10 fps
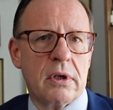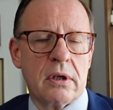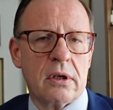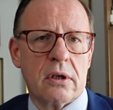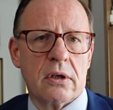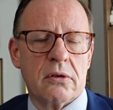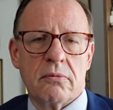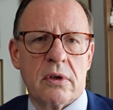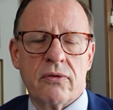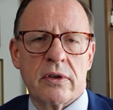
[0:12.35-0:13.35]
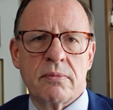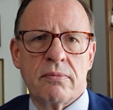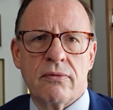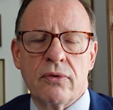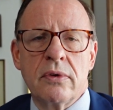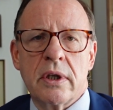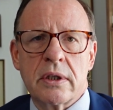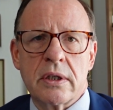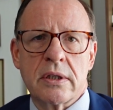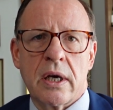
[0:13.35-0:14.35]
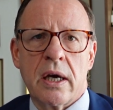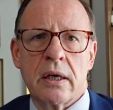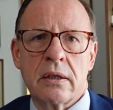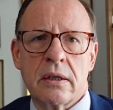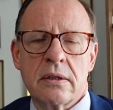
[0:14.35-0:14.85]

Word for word: äh, etwas bewundert gezeigt,